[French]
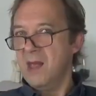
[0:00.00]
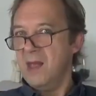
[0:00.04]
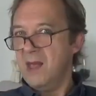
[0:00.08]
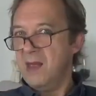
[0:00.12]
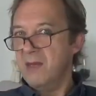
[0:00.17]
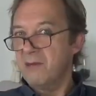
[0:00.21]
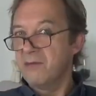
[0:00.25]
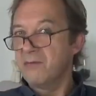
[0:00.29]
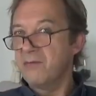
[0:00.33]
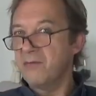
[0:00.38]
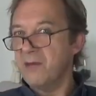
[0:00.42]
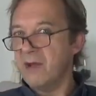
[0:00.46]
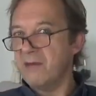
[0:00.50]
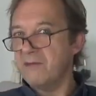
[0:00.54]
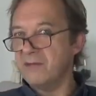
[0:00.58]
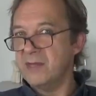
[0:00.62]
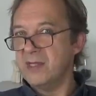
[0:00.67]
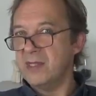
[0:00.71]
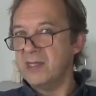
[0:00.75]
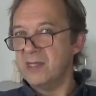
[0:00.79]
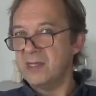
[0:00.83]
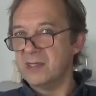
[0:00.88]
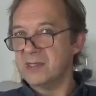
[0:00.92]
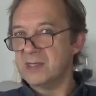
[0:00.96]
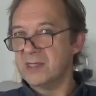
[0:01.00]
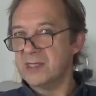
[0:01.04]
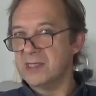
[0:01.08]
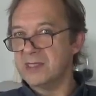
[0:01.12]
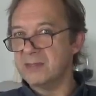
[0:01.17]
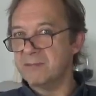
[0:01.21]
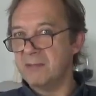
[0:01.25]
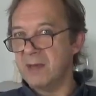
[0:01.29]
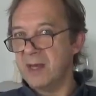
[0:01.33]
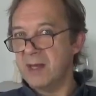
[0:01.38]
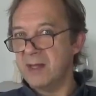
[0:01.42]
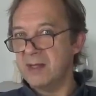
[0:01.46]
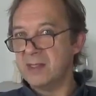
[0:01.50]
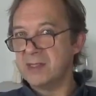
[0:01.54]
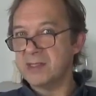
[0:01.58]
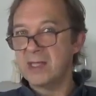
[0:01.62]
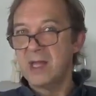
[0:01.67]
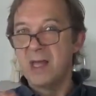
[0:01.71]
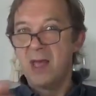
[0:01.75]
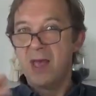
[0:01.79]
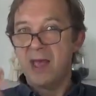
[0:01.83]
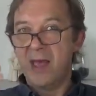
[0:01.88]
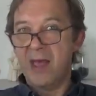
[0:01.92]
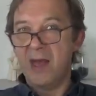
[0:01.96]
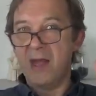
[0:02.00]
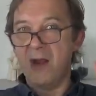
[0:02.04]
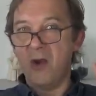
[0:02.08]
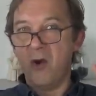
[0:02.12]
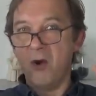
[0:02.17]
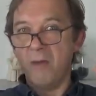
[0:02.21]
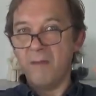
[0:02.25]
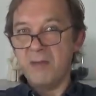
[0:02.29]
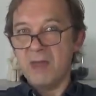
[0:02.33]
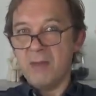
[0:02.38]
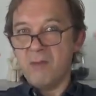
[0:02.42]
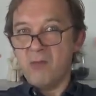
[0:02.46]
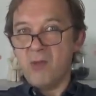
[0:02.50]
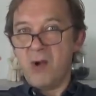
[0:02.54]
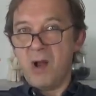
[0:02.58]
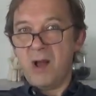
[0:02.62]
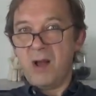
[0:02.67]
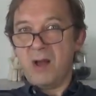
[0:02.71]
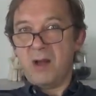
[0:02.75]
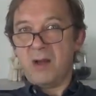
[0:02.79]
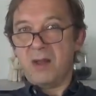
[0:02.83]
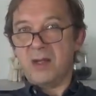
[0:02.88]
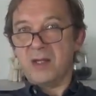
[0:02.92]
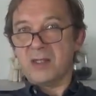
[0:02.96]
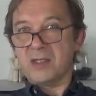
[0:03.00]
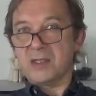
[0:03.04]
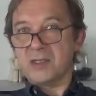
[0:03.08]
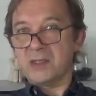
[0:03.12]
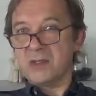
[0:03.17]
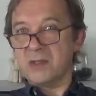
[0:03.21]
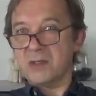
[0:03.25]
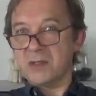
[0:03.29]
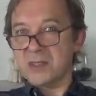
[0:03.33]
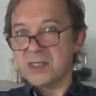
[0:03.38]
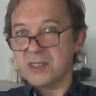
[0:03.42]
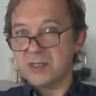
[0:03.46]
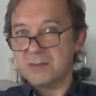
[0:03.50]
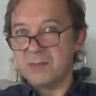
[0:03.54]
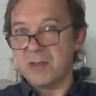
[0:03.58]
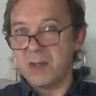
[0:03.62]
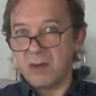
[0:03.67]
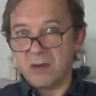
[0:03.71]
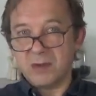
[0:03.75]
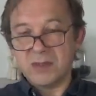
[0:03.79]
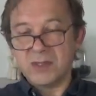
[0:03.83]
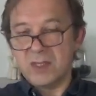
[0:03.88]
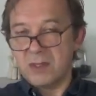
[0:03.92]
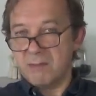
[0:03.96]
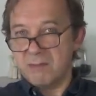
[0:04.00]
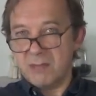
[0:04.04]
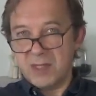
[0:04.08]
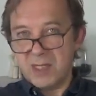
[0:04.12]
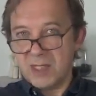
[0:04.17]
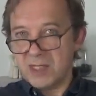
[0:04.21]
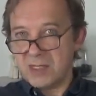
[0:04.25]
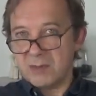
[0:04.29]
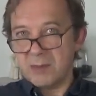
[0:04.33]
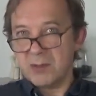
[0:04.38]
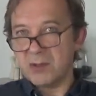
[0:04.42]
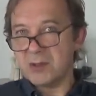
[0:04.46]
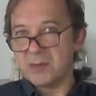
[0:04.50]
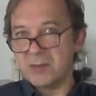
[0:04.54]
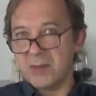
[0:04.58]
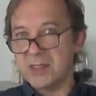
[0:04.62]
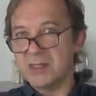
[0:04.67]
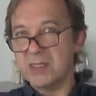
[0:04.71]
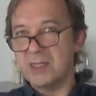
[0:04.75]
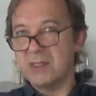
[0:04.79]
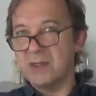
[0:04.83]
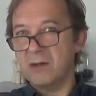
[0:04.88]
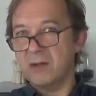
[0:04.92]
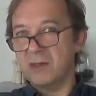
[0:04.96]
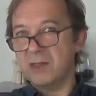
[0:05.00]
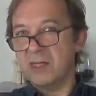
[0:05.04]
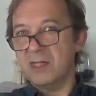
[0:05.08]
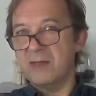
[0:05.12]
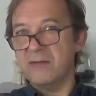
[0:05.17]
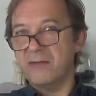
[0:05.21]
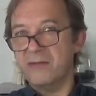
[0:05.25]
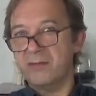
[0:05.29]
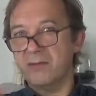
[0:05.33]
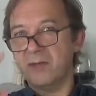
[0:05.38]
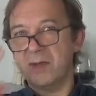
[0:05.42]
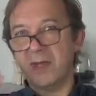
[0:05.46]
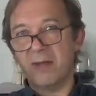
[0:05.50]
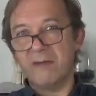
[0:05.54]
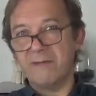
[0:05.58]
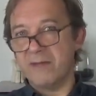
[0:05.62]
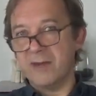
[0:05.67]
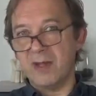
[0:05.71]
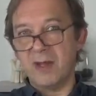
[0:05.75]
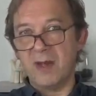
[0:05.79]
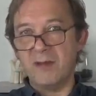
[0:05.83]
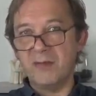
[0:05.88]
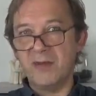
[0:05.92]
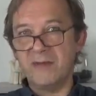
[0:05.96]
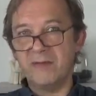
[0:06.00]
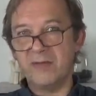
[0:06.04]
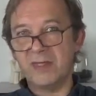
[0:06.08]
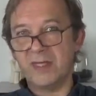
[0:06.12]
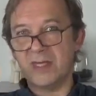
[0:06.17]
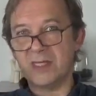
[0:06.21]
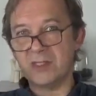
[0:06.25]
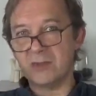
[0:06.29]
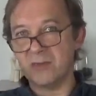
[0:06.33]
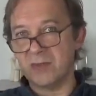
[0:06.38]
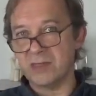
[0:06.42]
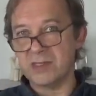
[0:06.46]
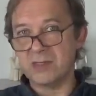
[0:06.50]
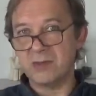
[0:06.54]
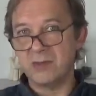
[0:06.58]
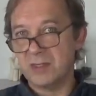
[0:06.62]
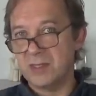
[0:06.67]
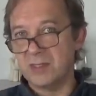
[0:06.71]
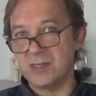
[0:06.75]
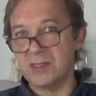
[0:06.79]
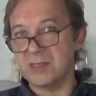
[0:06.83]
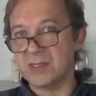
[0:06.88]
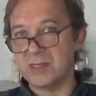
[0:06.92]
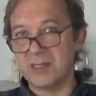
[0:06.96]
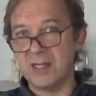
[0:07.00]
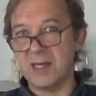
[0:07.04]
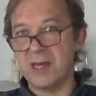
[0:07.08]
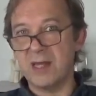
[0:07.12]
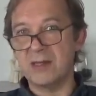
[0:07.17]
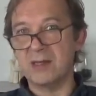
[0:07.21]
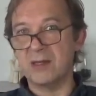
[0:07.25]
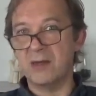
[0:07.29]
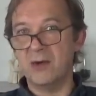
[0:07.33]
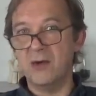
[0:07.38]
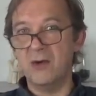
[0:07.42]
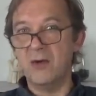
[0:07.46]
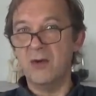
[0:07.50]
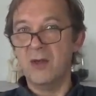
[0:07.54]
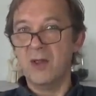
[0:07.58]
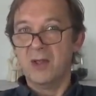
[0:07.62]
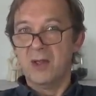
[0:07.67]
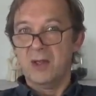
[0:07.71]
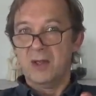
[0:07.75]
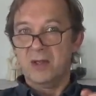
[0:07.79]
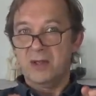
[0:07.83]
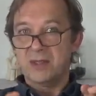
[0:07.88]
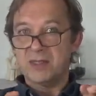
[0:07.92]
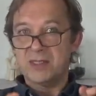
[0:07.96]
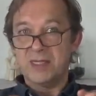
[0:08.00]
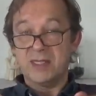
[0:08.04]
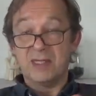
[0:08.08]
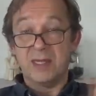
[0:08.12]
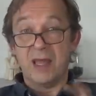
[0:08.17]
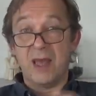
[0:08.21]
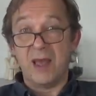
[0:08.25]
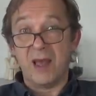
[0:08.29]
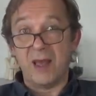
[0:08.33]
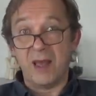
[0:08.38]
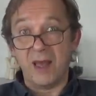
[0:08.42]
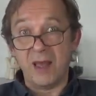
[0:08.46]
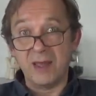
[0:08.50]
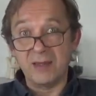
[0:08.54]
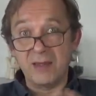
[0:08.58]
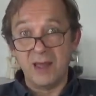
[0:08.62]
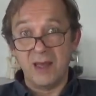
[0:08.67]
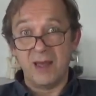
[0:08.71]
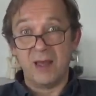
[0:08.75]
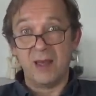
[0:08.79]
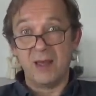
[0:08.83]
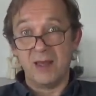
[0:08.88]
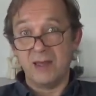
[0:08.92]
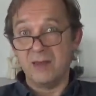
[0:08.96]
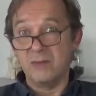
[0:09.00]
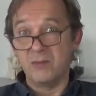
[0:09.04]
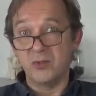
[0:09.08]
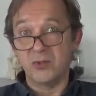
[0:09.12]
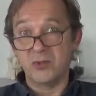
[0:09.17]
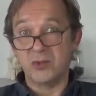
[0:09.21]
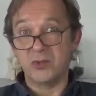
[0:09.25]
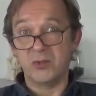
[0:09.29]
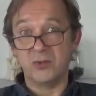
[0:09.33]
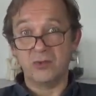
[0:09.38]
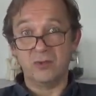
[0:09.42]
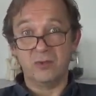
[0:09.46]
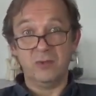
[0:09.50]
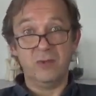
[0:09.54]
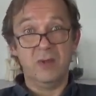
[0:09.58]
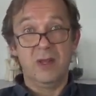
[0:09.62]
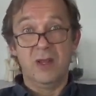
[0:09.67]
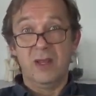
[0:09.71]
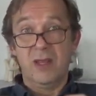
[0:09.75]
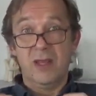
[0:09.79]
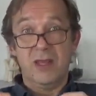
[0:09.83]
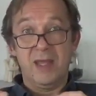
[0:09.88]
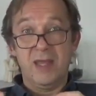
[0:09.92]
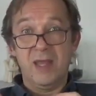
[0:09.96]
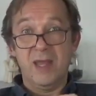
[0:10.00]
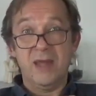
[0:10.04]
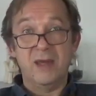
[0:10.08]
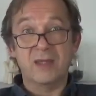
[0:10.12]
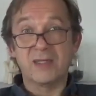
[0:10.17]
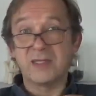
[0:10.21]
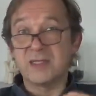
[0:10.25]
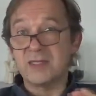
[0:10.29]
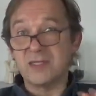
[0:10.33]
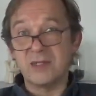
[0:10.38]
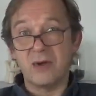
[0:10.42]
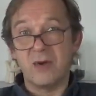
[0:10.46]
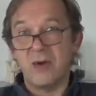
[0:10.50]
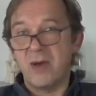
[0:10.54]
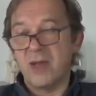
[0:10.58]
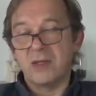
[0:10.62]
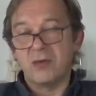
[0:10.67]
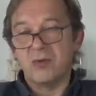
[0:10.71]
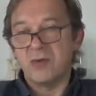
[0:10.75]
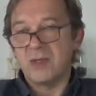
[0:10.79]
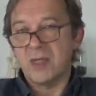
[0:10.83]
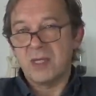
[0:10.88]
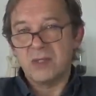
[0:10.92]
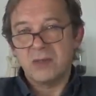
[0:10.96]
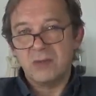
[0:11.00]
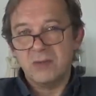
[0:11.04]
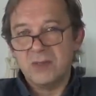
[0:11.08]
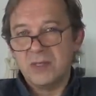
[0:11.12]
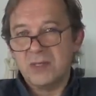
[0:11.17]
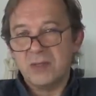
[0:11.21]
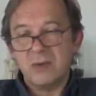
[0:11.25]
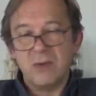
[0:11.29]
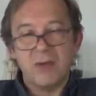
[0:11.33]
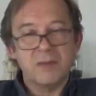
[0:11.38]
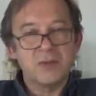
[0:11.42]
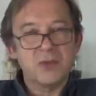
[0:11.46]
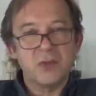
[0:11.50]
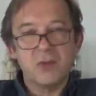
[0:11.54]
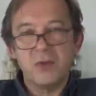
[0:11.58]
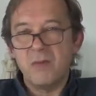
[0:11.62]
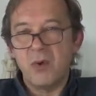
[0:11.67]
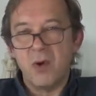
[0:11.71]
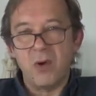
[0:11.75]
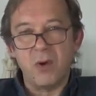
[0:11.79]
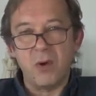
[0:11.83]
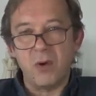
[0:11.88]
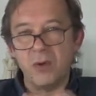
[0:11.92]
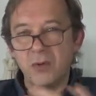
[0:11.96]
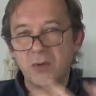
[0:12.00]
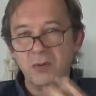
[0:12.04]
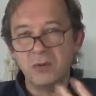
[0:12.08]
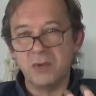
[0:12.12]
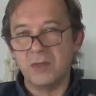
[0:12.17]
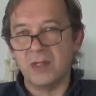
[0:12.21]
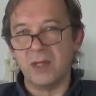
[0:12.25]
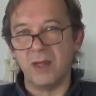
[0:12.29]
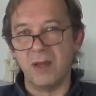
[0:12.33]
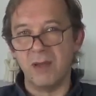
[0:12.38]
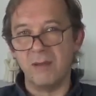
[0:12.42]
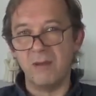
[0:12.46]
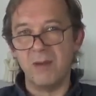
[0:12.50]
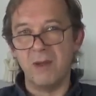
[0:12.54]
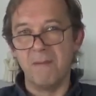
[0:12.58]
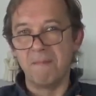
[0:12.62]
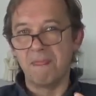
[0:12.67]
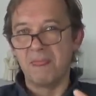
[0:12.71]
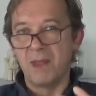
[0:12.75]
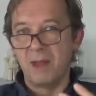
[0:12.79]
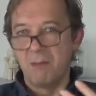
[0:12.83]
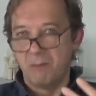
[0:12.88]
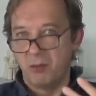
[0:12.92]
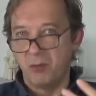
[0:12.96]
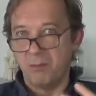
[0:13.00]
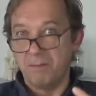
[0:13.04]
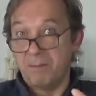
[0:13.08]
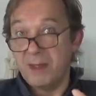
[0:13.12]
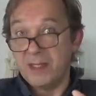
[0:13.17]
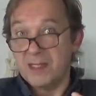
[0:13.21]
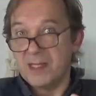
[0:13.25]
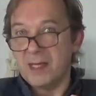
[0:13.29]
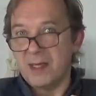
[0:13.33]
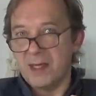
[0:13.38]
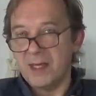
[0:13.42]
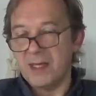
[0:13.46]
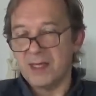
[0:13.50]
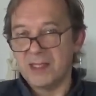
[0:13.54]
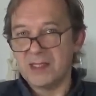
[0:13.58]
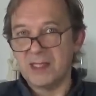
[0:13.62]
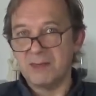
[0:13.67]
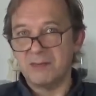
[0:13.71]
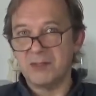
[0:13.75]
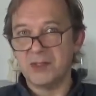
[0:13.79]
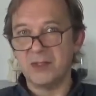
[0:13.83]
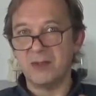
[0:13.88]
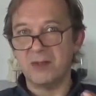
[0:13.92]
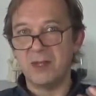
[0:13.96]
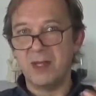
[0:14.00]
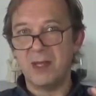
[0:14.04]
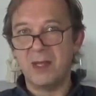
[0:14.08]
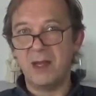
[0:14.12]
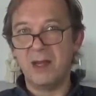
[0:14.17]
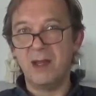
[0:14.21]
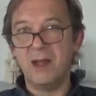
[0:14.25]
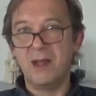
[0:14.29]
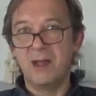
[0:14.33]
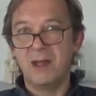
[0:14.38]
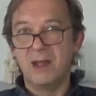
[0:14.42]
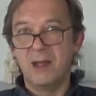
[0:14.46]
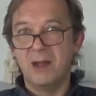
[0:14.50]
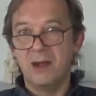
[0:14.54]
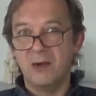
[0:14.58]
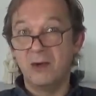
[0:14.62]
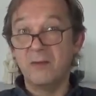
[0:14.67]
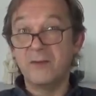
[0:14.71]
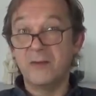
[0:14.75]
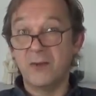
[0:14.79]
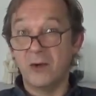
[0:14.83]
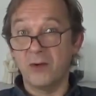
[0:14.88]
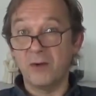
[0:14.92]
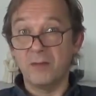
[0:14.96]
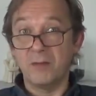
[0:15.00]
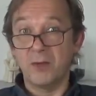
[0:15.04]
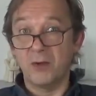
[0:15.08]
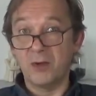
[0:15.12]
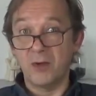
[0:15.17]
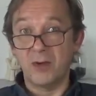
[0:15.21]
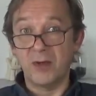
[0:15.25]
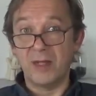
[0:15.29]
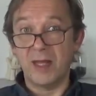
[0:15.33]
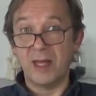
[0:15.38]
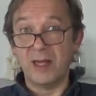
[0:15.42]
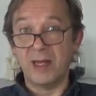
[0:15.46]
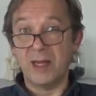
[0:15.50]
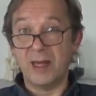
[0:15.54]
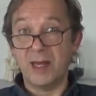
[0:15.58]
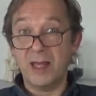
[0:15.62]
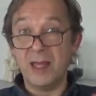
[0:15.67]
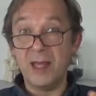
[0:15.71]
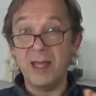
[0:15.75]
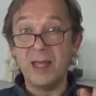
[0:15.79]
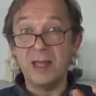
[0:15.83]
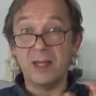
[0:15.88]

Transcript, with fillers: elle voit venir ce qui se passe, elle a en mémoire les 100 expériences et les 1000 expériences précédentes qui font qu'elle fait des ramifications instantanées de ce qui l'attend, c'est un radar à émotion et elle sent avec une intuition absolument redoutable, pour ne pas dire exceptionnelle, l'environnement dans lequel elle est